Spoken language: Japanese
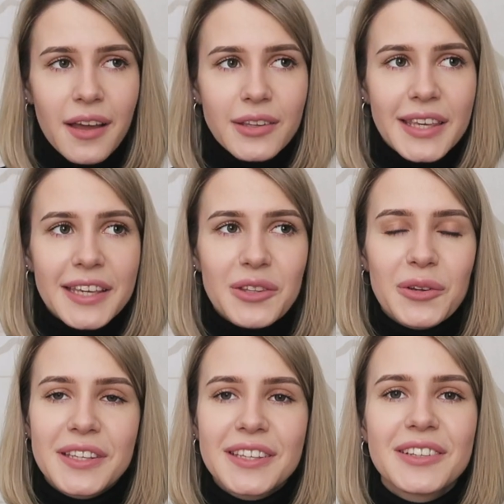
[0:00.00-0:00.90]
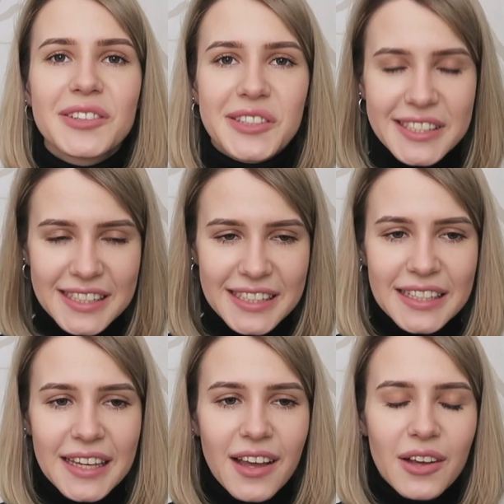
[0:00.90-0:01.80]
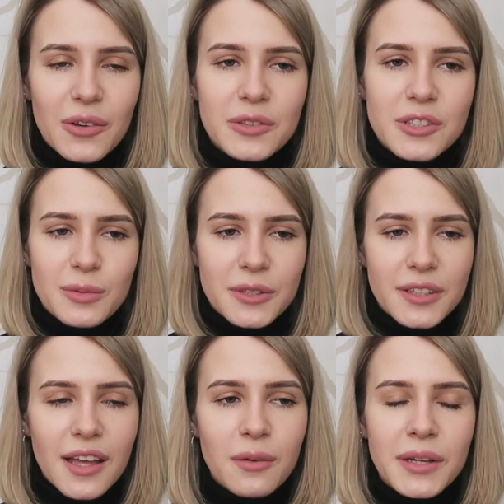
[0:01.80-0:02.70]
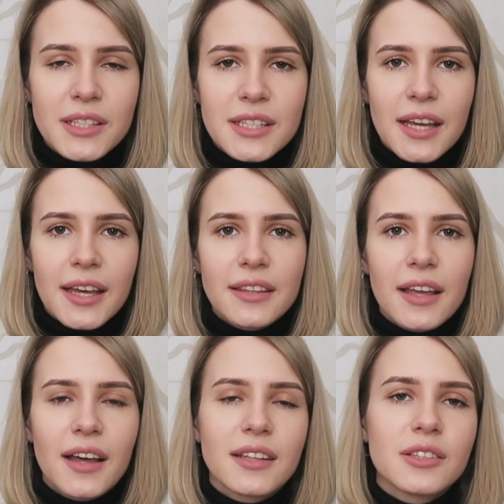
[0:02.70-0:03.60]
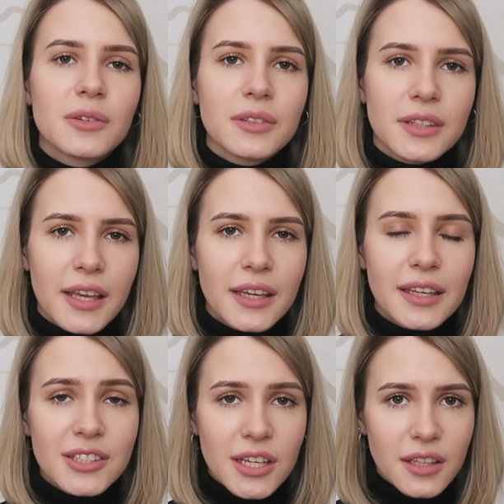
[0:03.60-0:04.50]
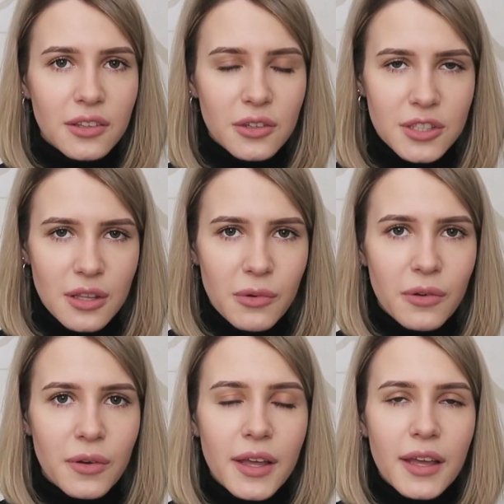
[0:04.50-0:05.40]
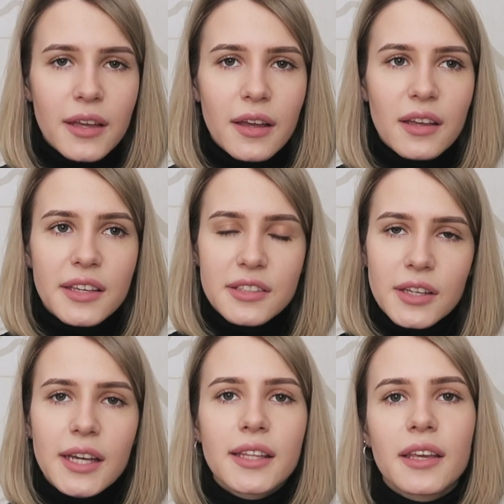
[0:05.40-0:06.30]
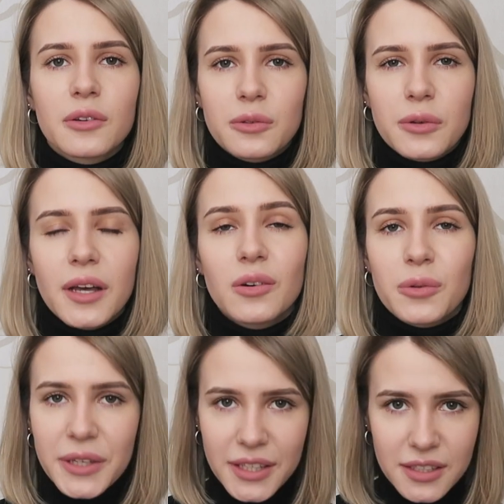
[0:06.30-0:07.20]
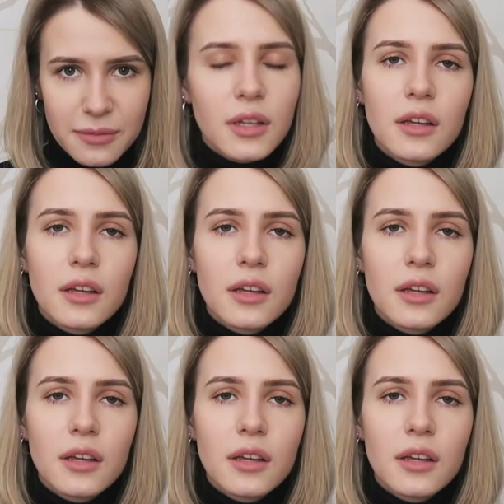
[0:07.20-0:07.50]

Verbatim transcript: 聞き取りにくいしこう自分が間違えた発音で言っちゃったとしても気づかないことが多いです。